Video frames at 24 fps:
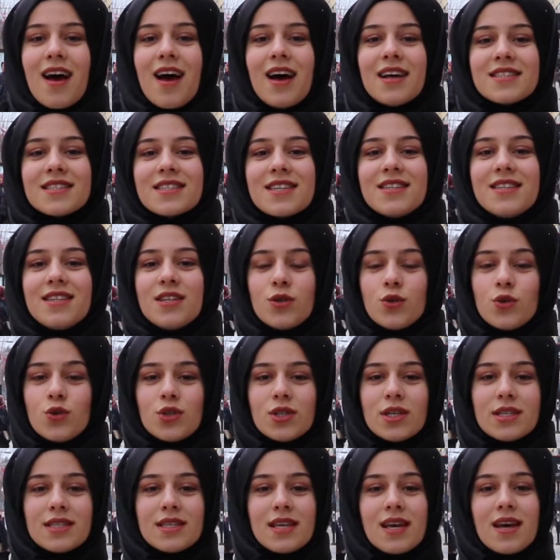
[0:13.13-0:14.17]
asgari
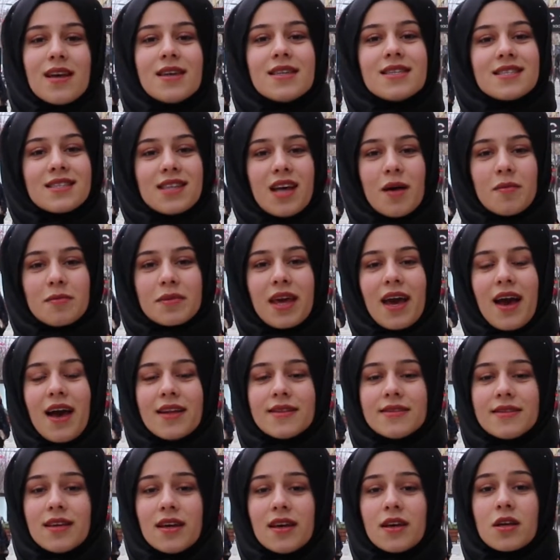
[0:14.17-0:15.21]
ücrete zam
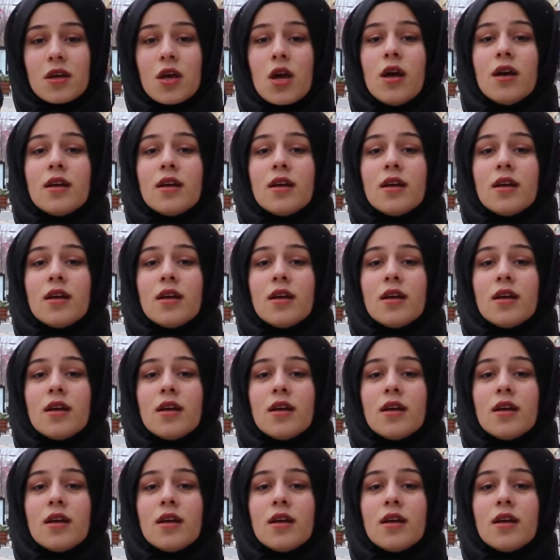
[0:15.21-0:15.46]
geldi.